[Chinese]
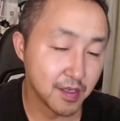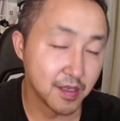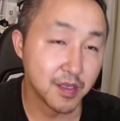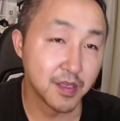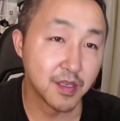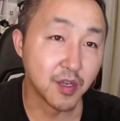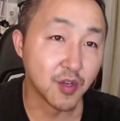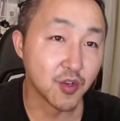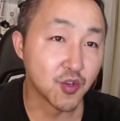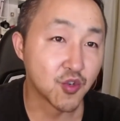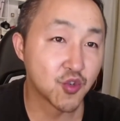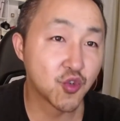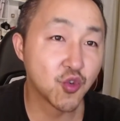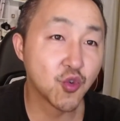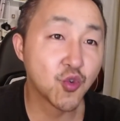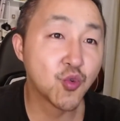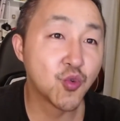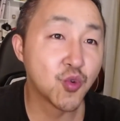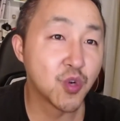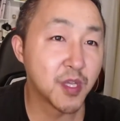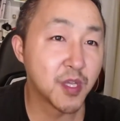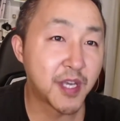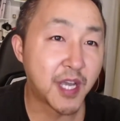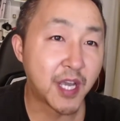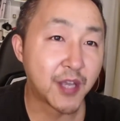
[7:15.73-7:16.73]
像中
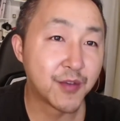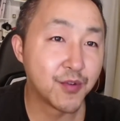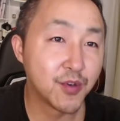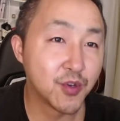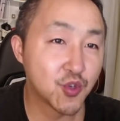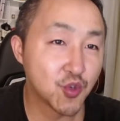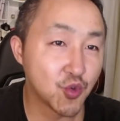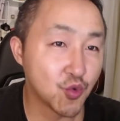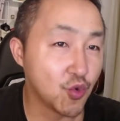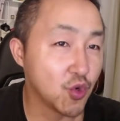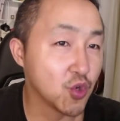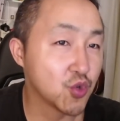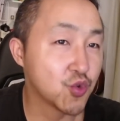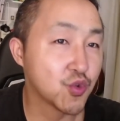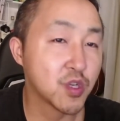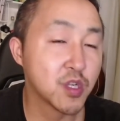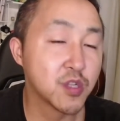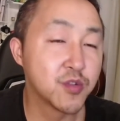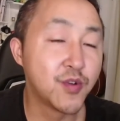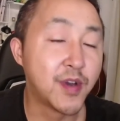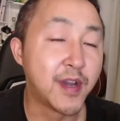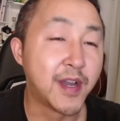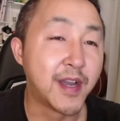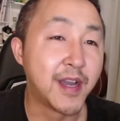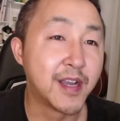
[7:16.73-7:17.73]
国的大学，中国说了
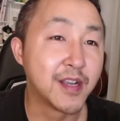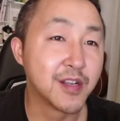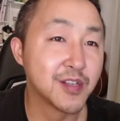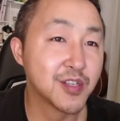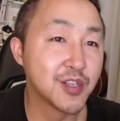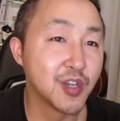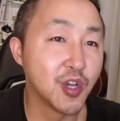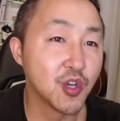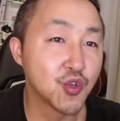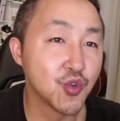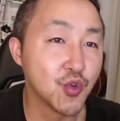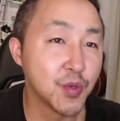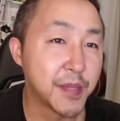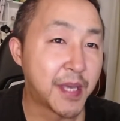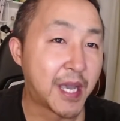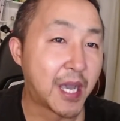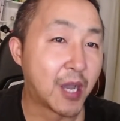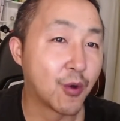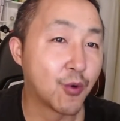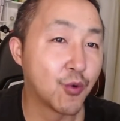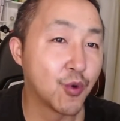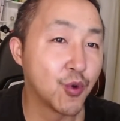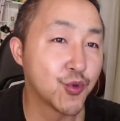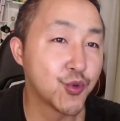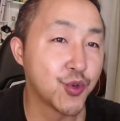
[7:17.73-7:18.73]
算，哎，招收哪
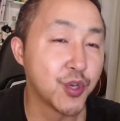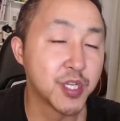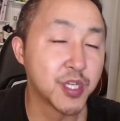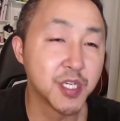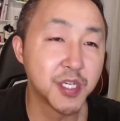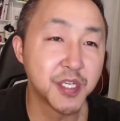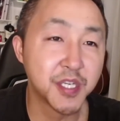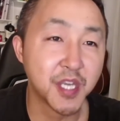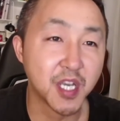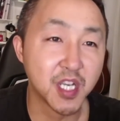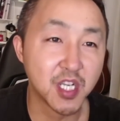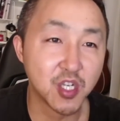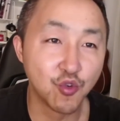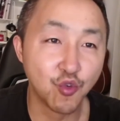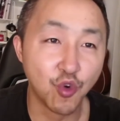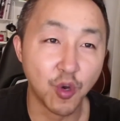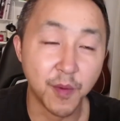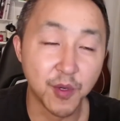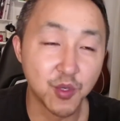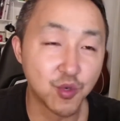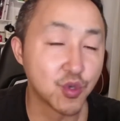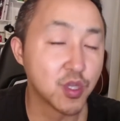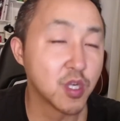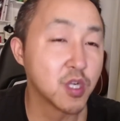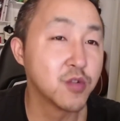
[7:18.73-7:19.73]
国的学生也是我
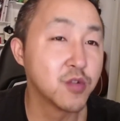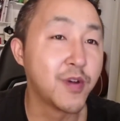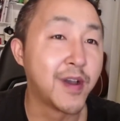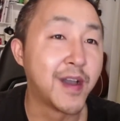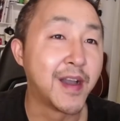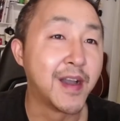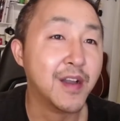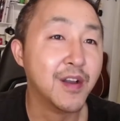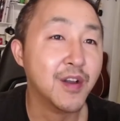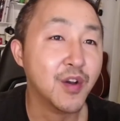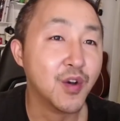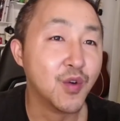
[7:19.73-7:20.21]
们说了算。